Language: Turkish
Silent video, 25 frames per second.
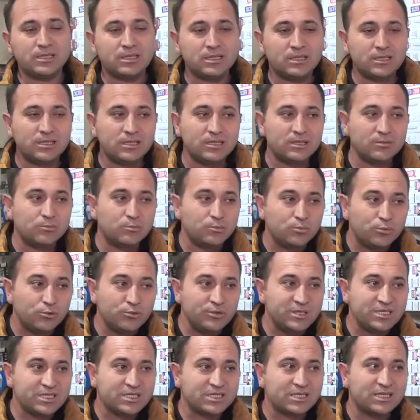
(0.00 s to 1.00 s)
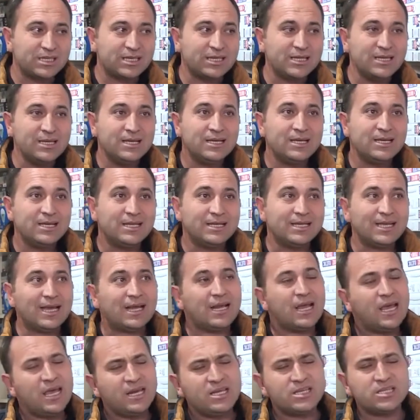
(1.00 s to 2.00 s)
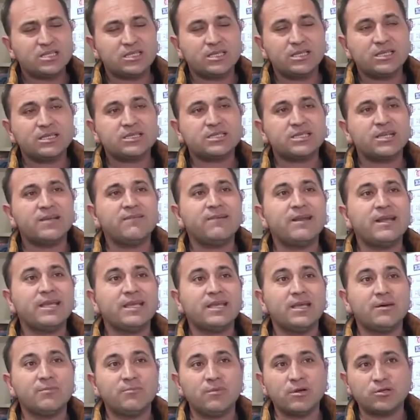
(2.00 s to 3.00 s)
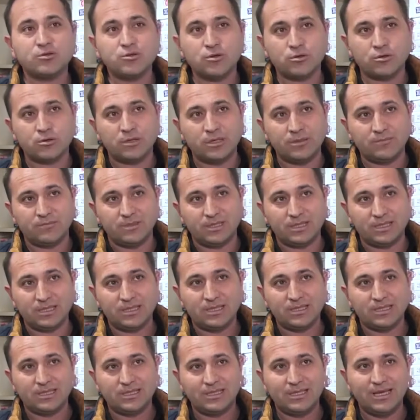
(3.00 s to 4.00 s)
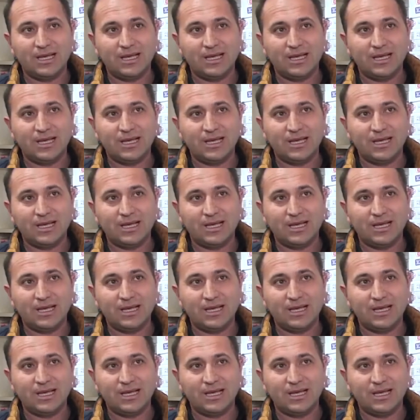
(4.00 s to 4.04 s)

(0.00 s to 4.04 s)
e, bu işte yani her işte severek yapmak çok önemli. Evet.